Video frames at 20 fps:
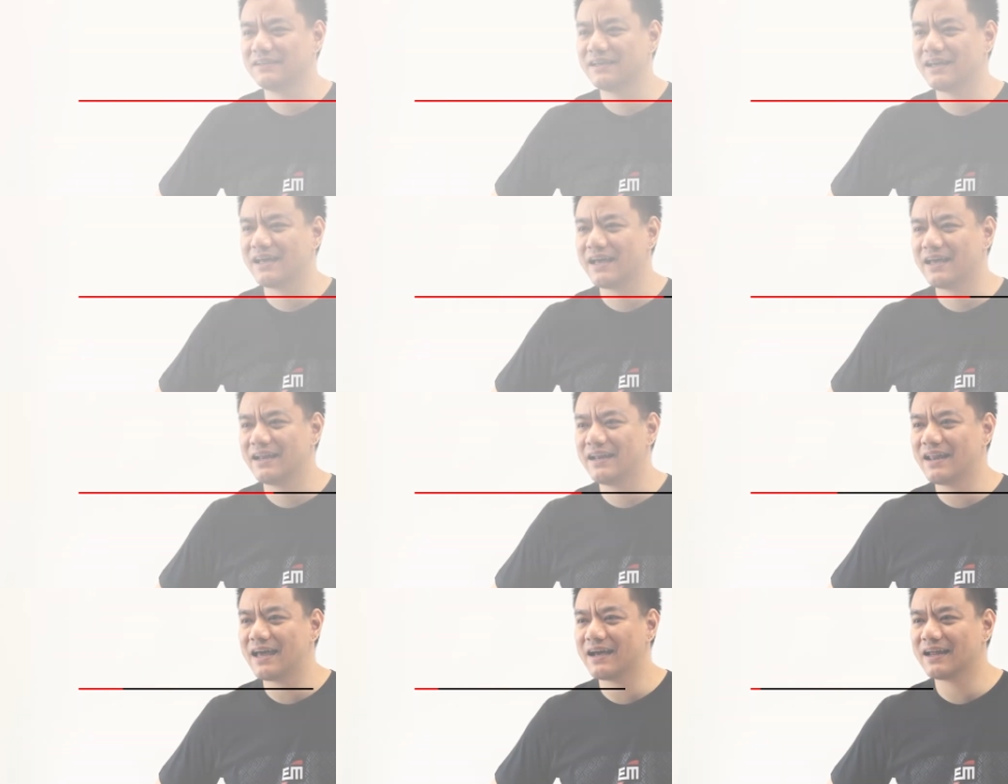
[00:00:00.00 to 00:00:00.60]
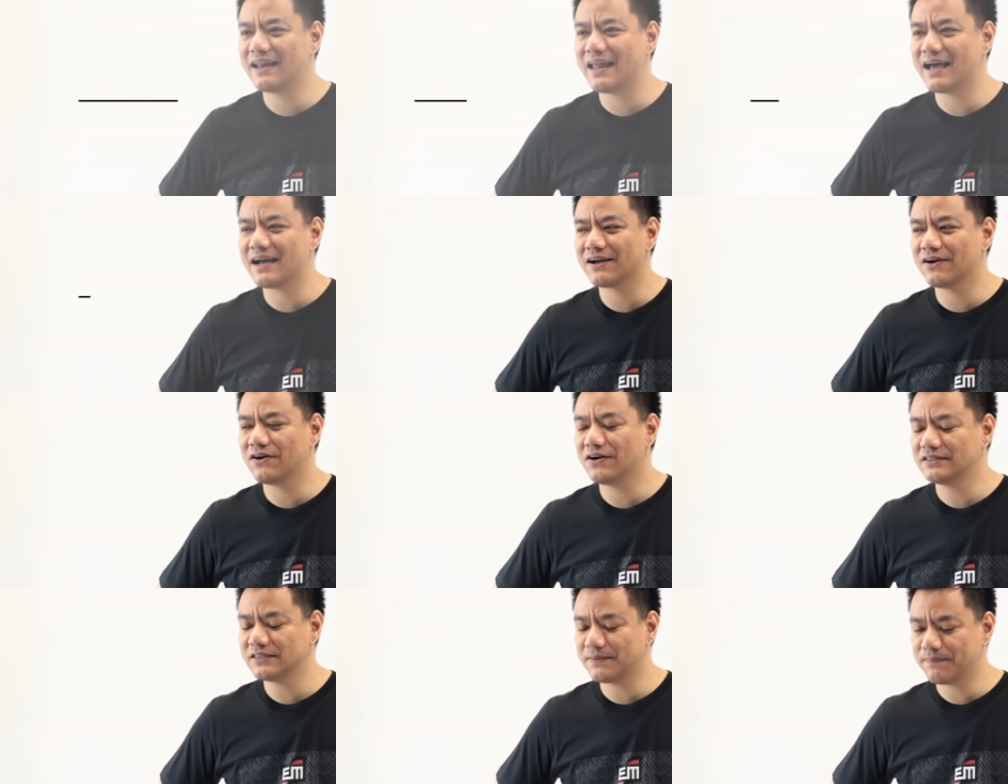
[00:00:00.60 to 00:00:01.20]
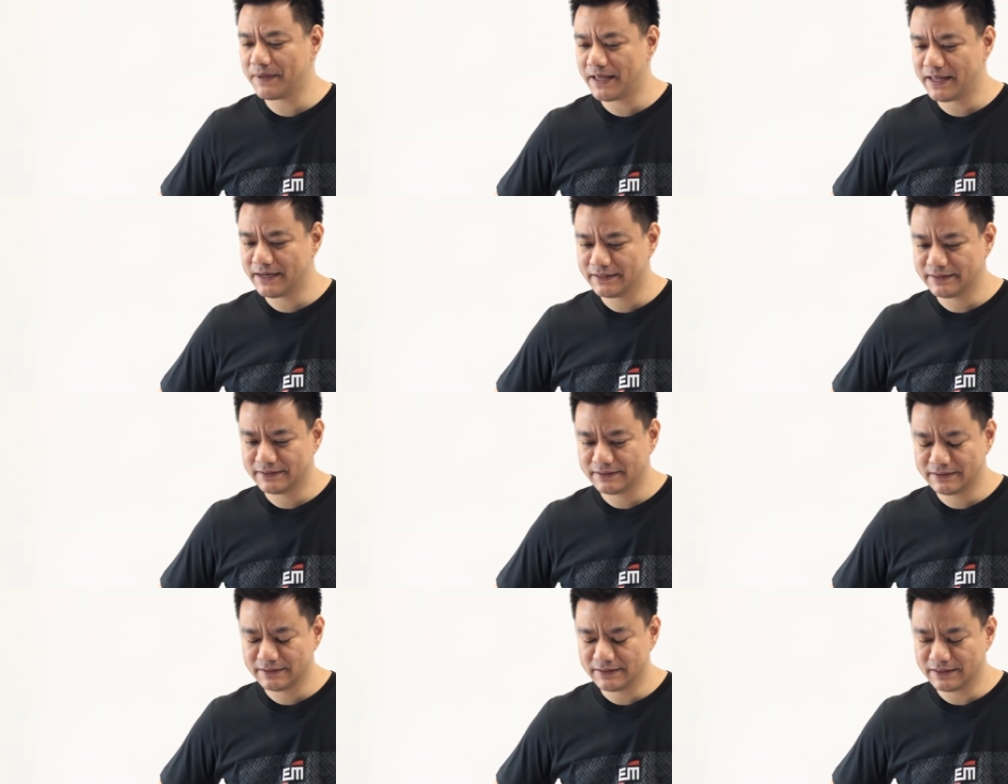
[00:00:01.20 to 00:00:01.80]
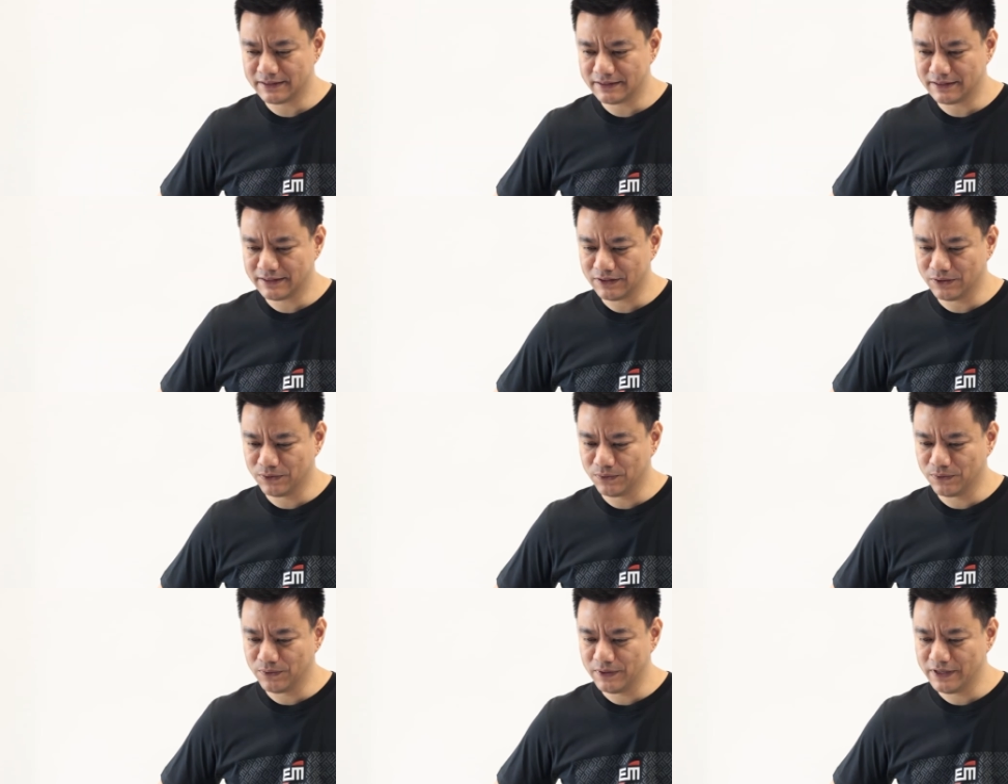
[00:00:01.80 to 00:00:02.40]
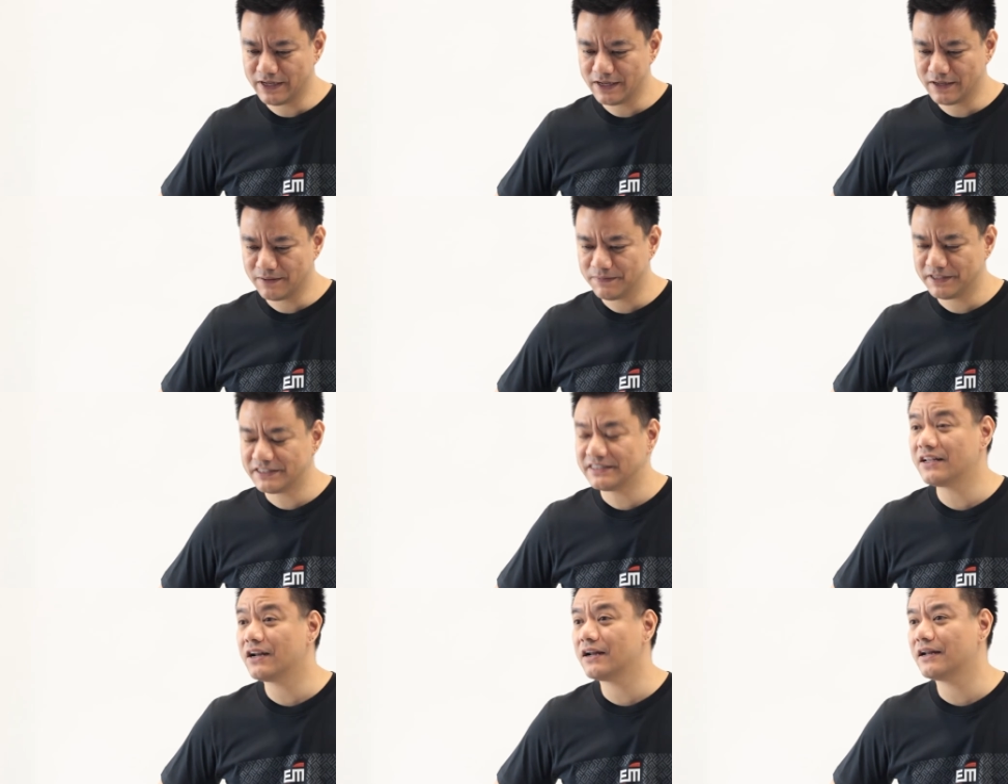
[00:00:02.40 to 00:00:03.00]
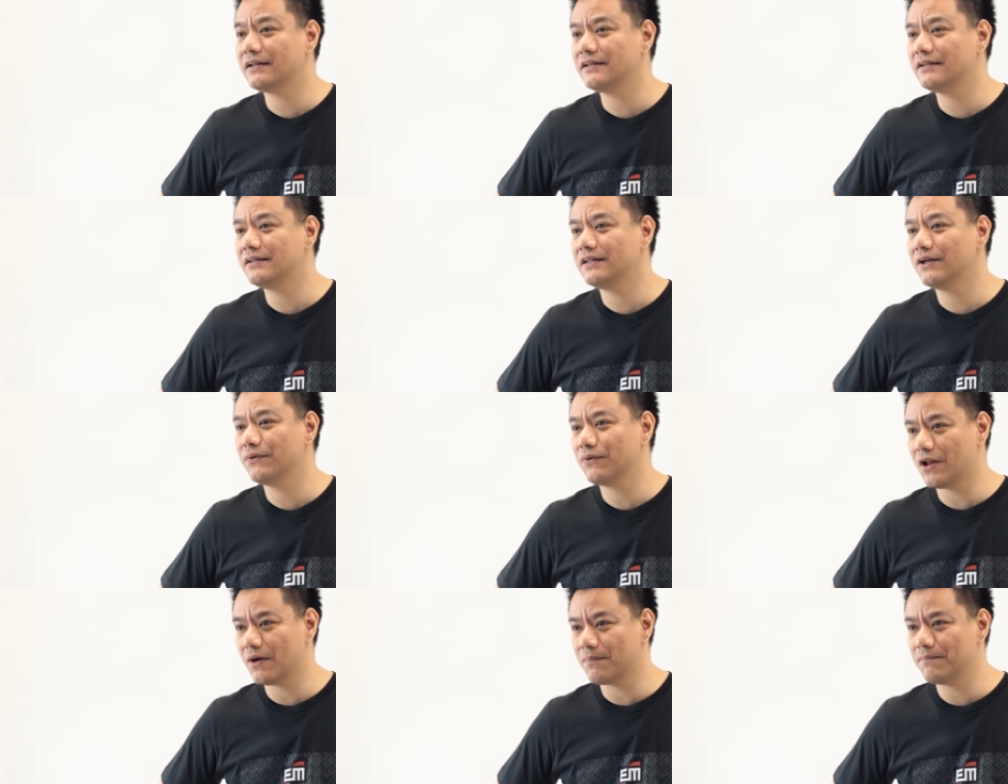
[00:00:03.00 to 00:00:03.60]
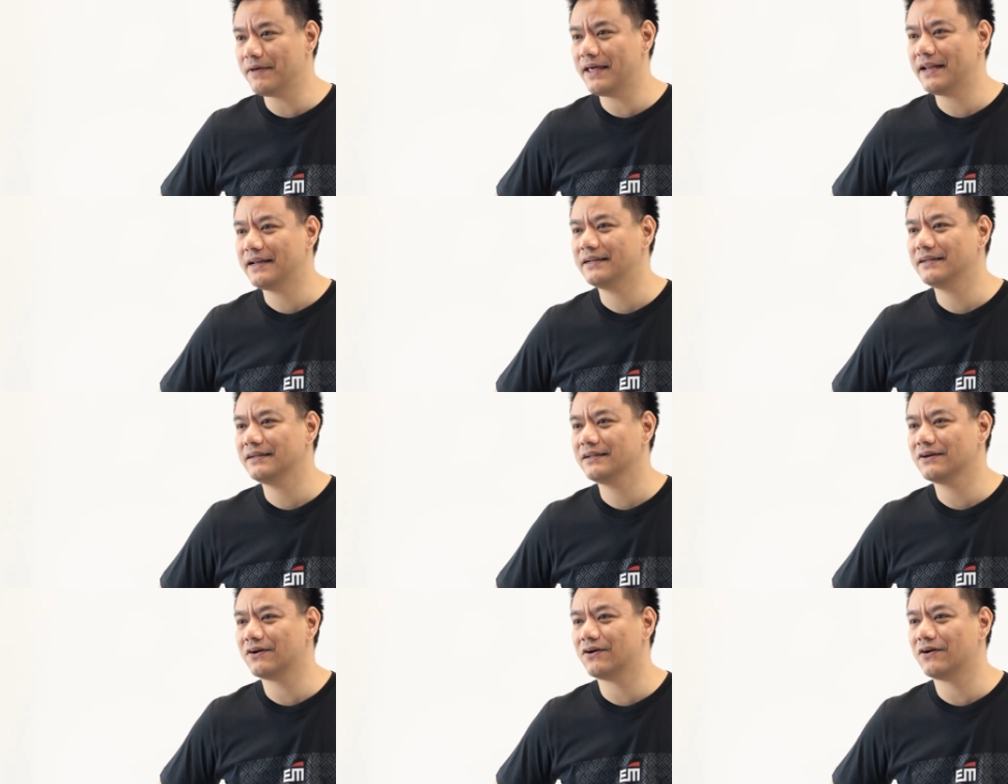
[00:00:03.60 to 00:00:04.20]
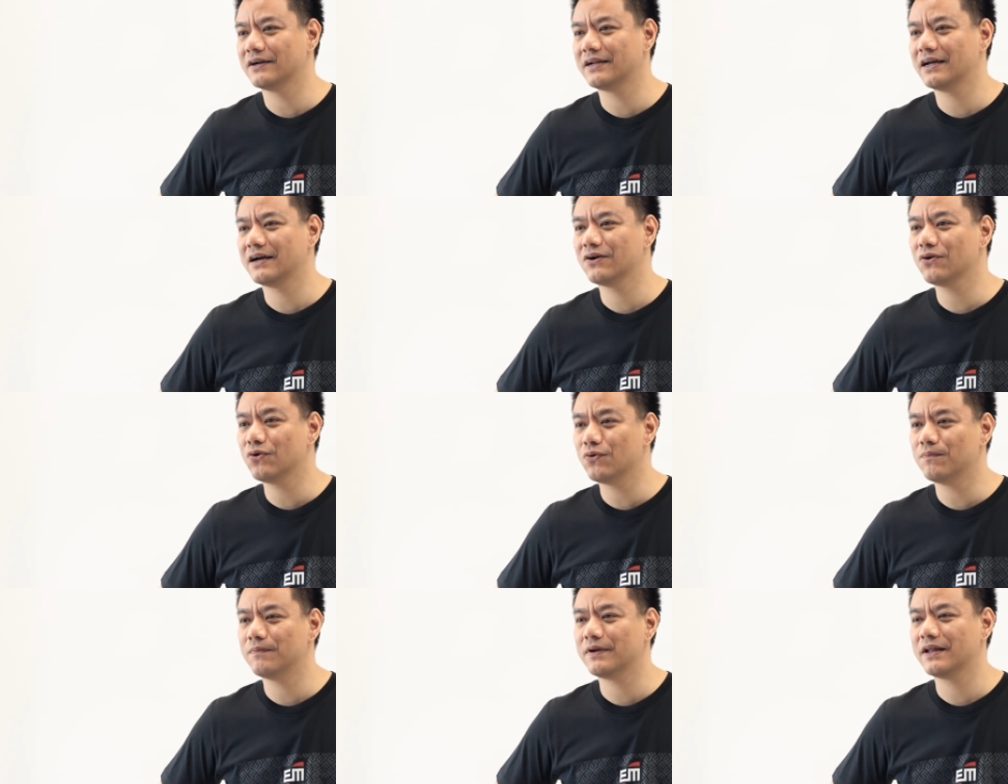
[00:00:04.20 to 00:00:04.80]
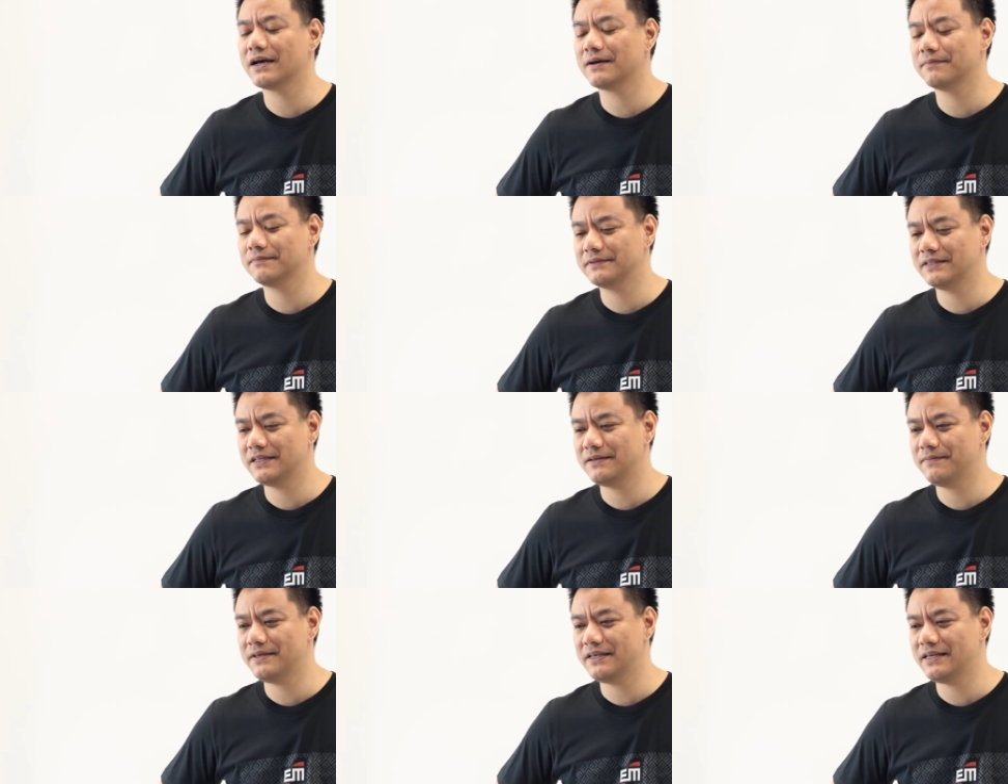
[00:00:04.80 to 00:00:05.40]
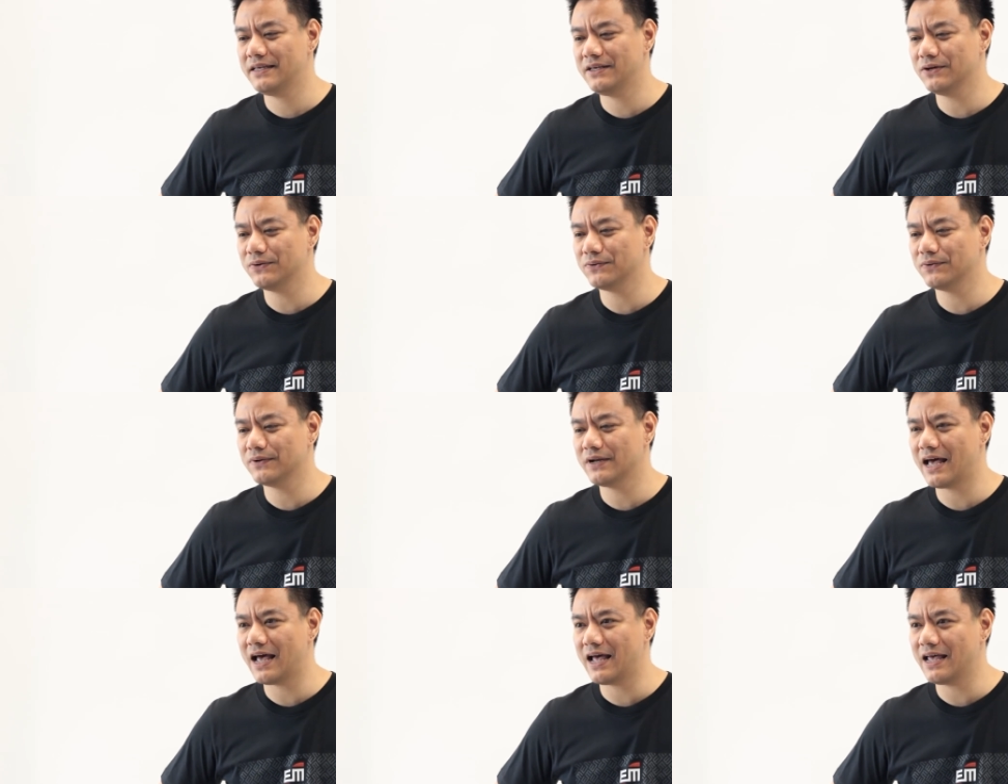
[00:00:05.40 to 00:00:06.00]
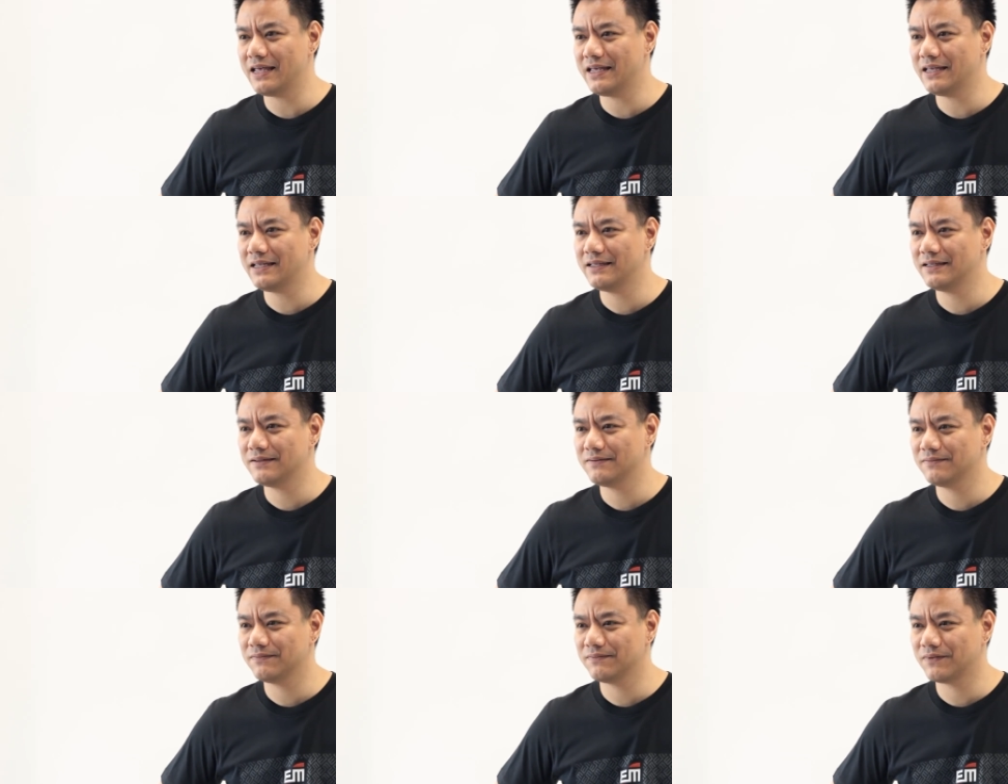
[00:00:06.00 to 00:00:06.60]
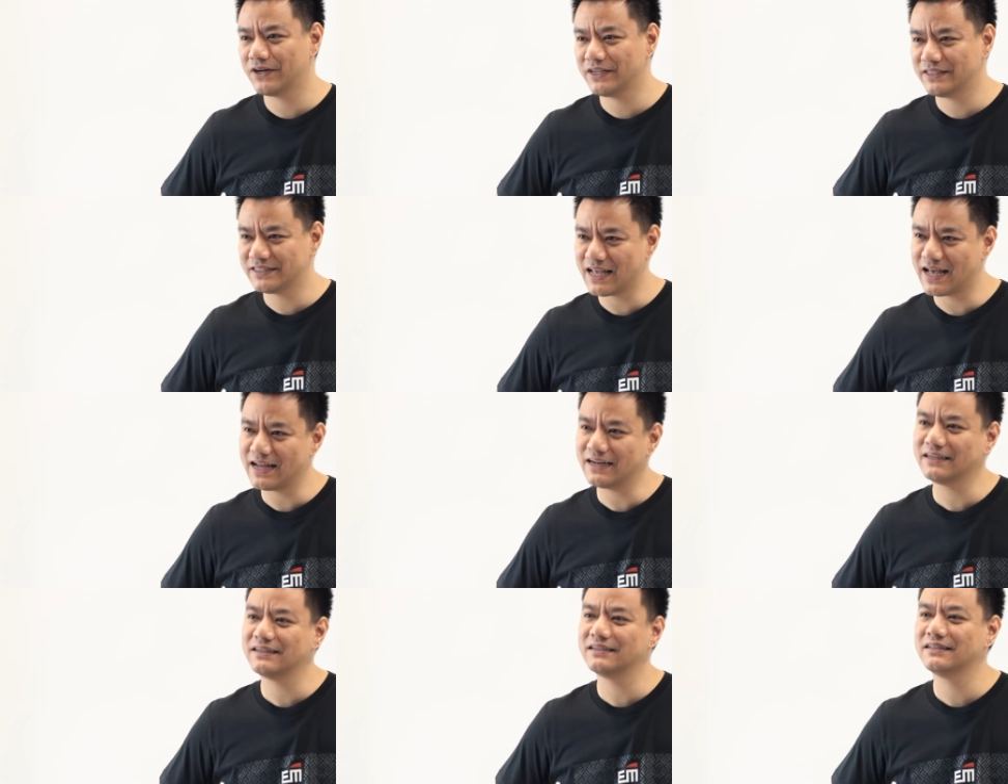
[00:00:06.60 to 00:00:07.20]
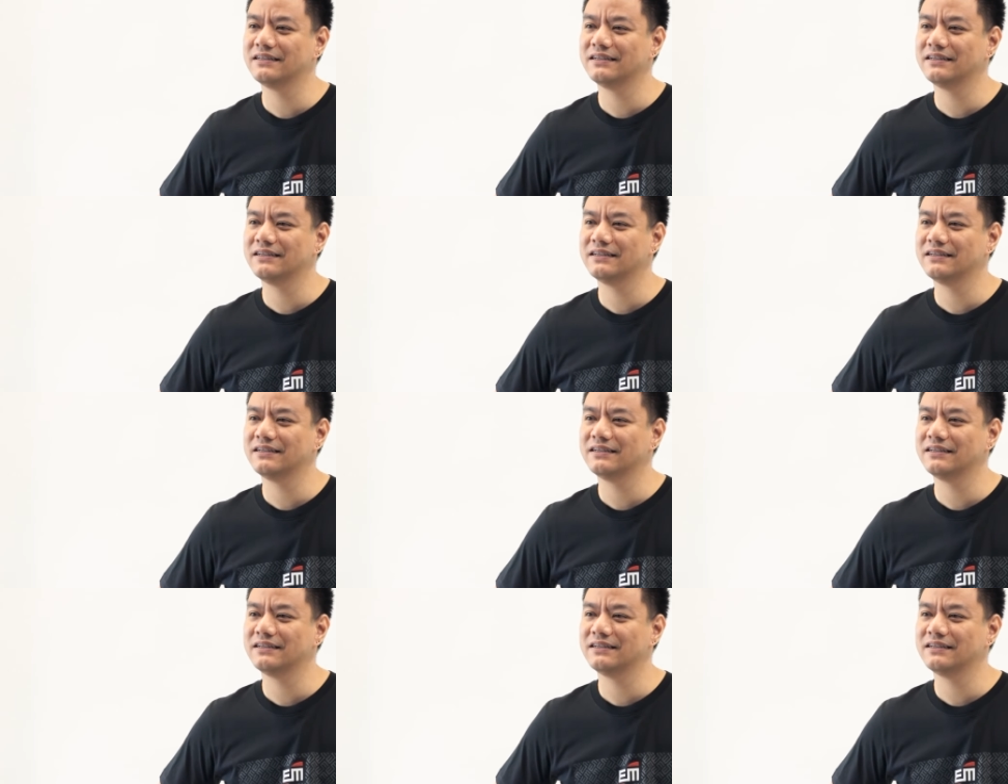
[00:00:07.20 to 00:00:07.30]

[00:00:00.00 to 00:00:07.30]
งานหลักๆก็จะเป็นดูเรื่อง Business Development ของทั้งกลุ่มนะครับที่มีอยู่หลายบริษัท